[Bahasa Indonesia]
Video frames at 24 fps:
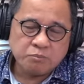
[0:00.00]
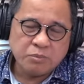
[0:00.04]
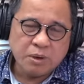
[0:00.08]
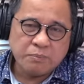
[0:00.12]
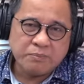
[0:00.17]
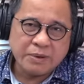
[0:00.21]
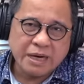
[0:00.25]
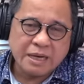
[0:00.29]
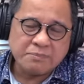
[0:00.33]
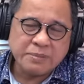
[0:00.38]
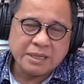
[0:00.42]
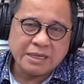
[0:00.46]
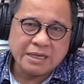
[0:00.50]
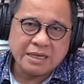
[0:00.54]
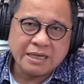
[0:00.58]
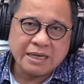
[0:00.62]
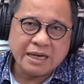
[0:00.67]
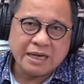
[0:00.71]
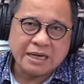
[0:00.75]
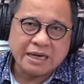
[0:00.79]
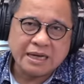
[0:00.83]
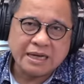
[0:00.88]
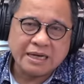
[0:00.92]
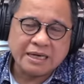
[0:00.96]
beberapa
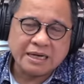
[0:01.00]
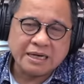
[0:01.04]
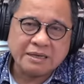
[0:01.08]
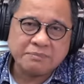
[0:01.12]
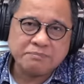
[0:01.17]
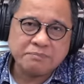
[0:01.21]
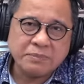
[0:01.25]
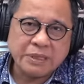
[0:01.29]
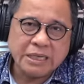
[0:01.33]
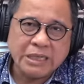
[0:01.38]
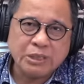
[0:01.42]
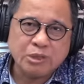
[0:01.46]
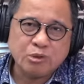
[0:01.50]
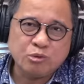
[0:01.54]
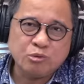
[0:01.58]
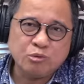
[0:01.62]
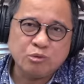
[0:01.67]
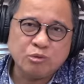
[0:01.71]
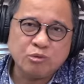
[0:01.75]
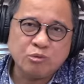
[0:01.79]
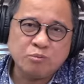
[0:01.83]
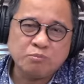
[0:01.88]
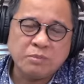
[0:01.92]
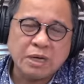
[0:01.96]
negara Arab
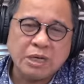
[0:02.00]
itu